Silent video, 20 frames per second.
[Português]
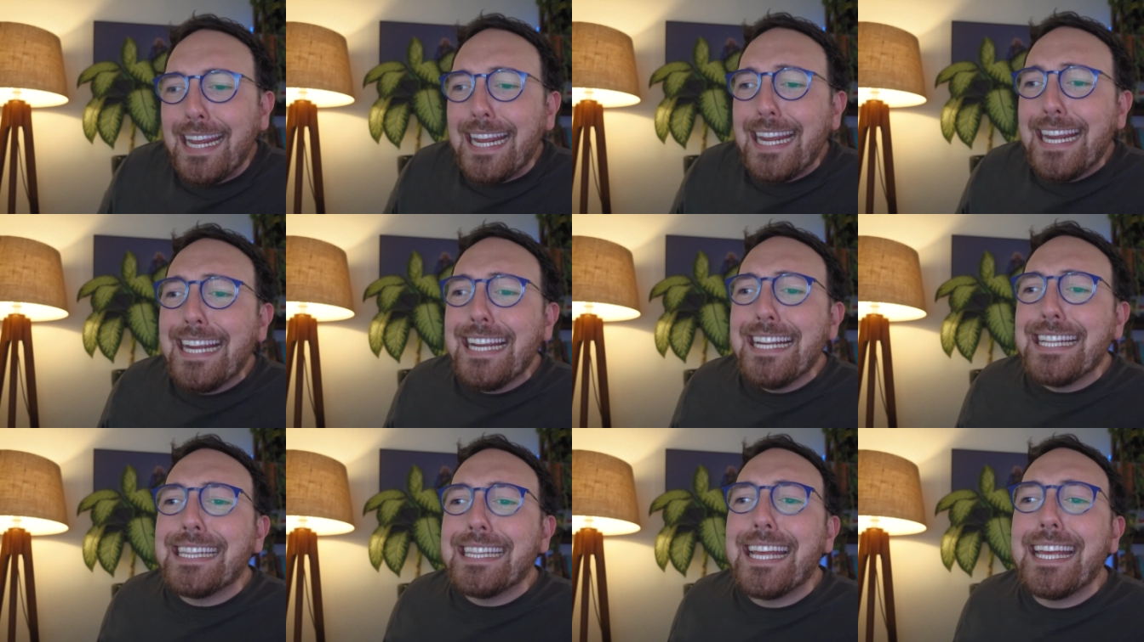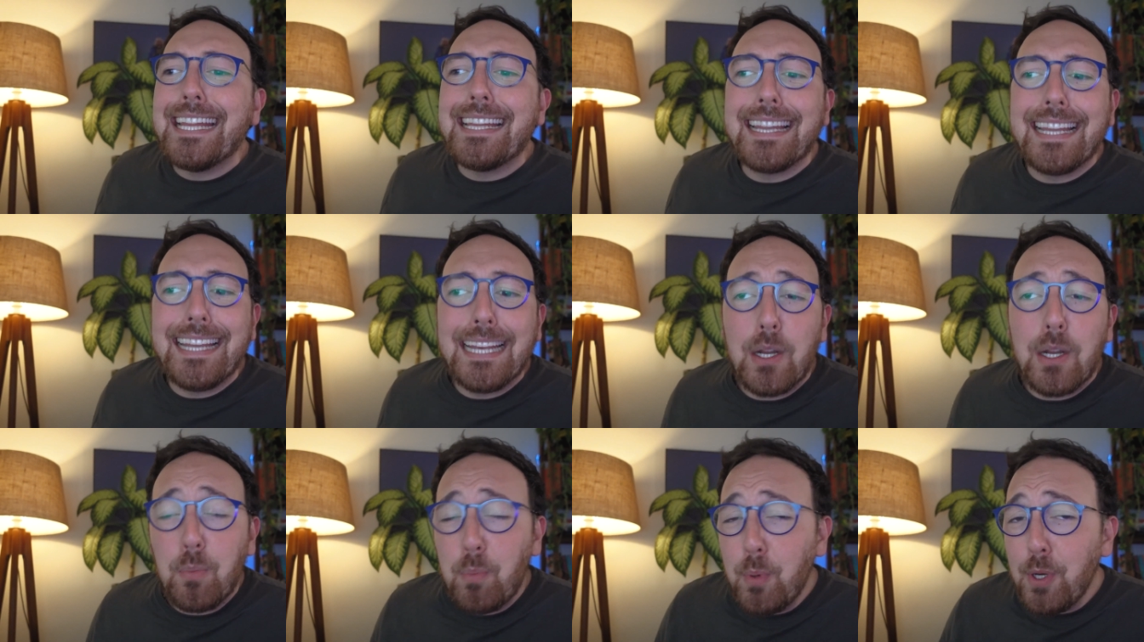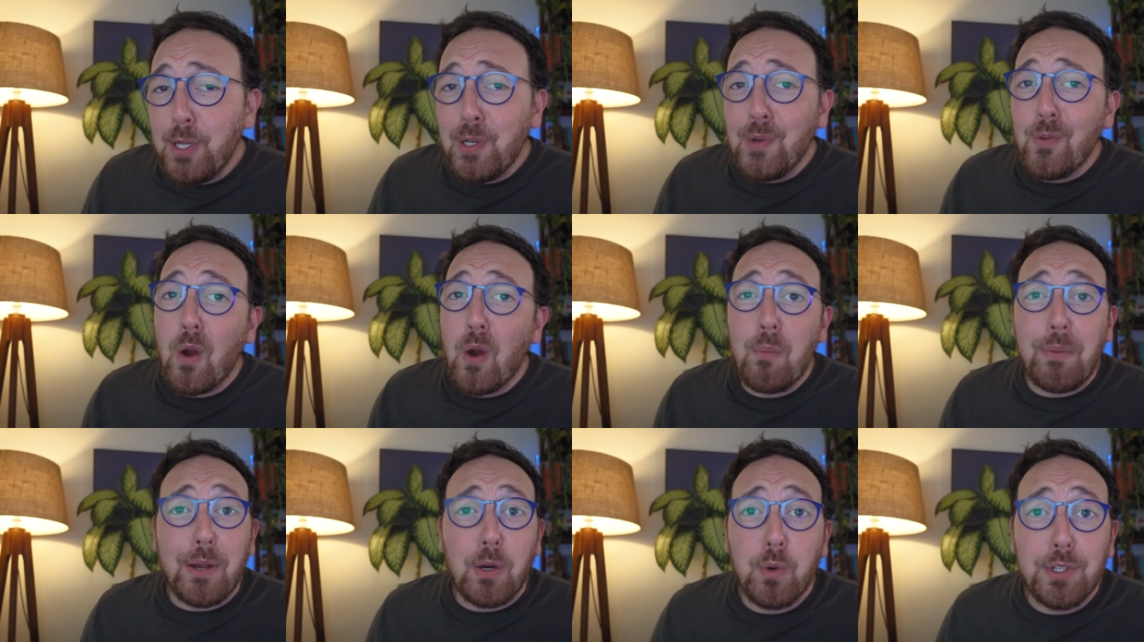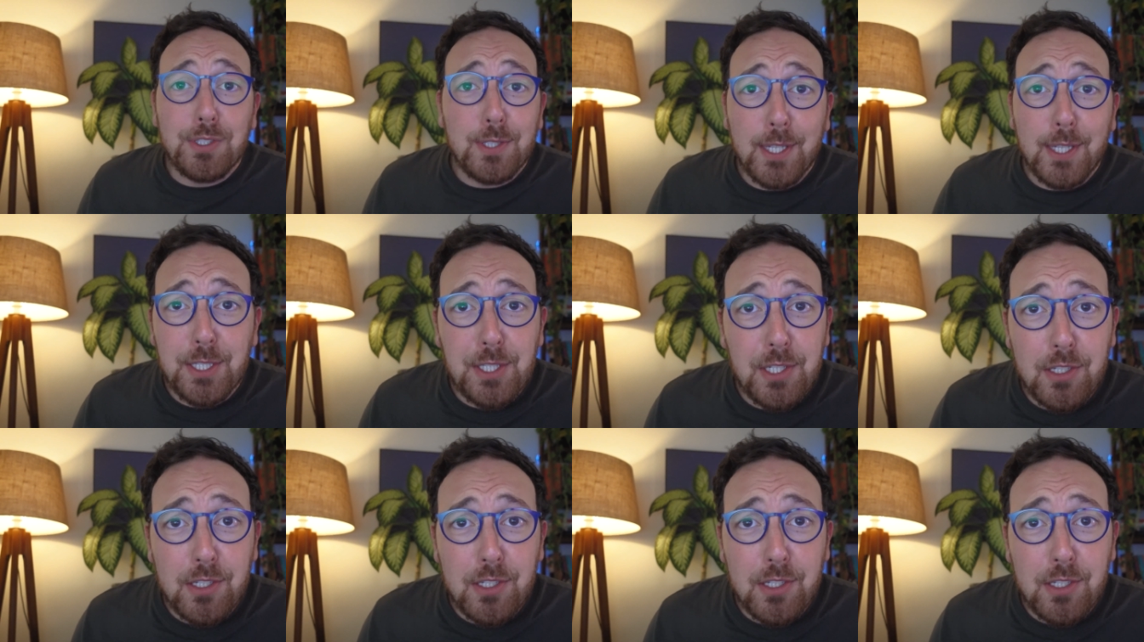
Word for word: entender, porque não é uma coisa que a